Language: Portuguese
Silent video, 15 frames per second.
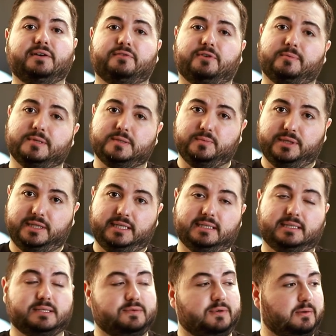formas
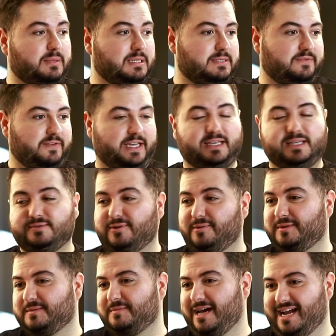bonitas, formas feias,
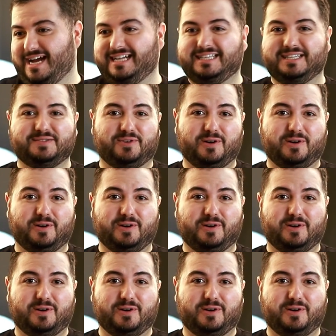formas baratas,